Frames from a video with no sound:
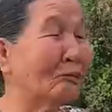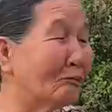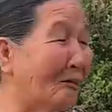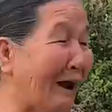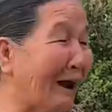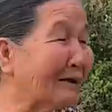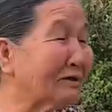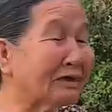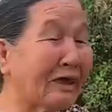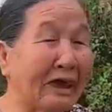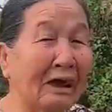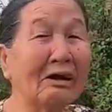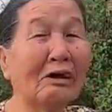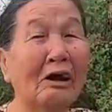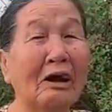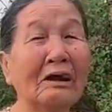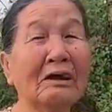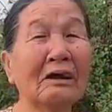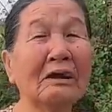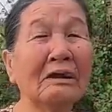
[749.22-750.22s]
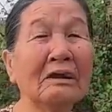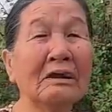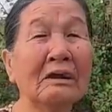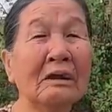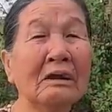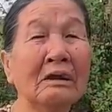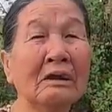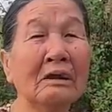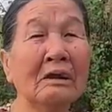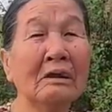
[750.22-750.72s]
đồng bạc thiệt hỏi này
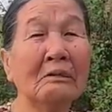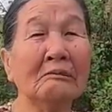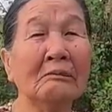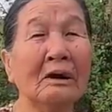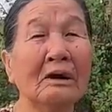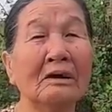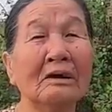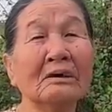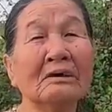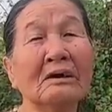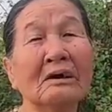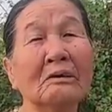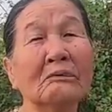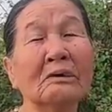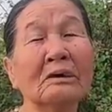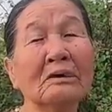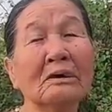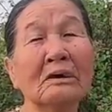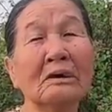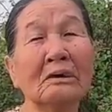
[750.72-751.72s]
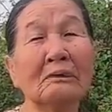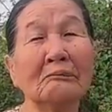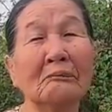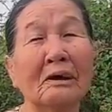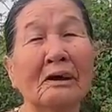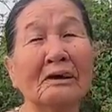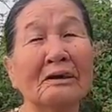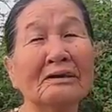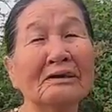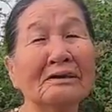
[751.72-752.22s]
trời mượn không
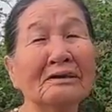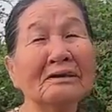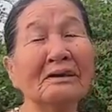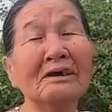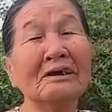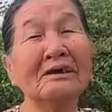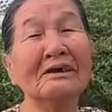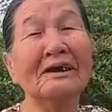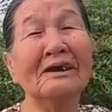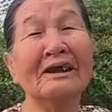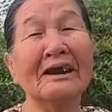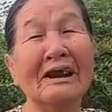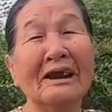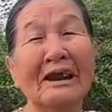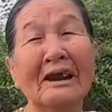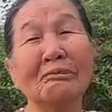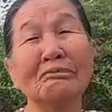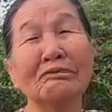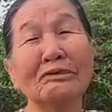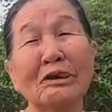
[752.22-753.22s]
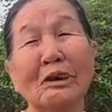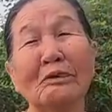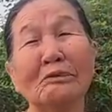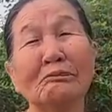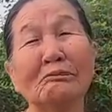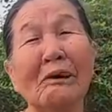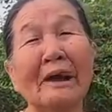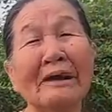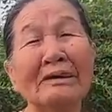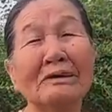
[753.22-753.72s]
mượn người này đóng
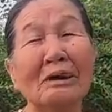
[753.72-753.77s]
mượn người